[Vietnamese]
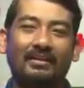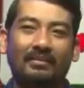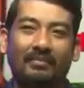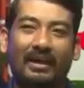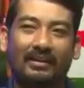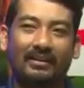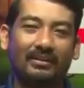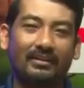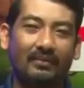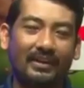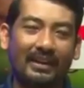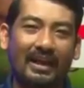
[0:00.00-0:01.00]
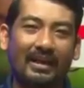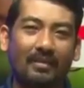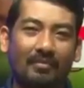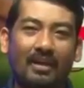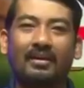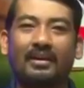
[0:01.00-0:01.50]
bà cứ được viên
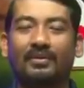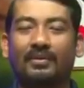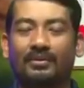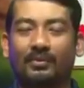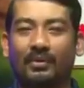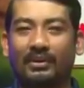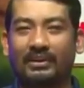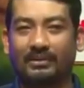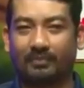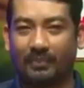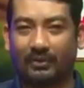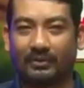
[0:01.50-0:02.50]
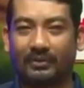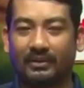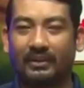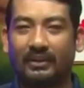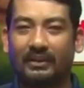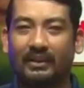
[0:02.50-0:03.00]
Alamong hơi chừng muối đang chụp bẩn
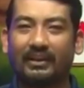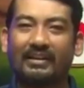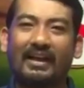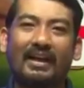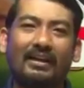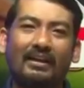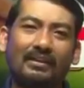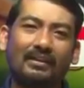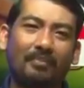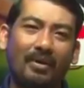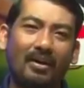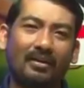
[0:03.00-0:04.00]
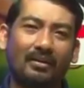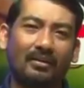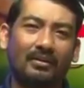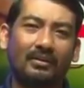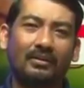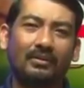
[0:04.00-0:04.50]
khơi tha lật tập Paul
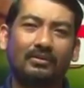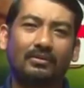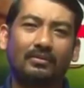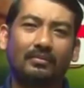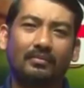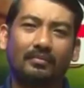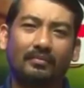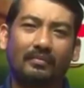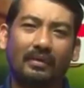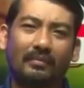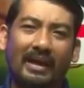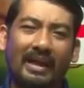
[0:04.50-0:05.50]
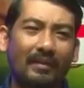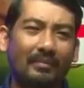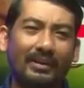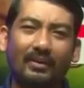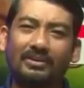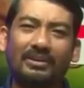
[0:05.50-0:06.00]
hạ
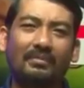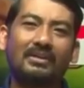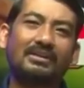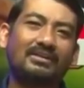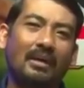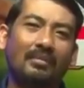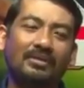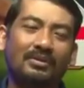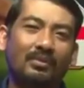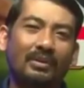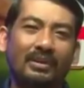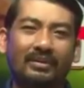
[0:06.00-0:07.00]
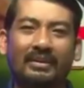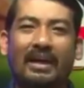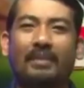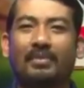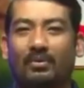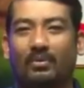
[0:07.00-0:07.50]
bay đôi chia mình xong chừng muối nương
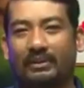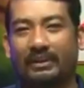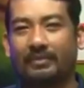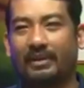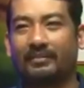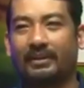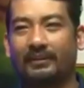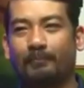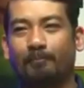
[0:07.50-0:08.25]
ca và cu tế bảy mật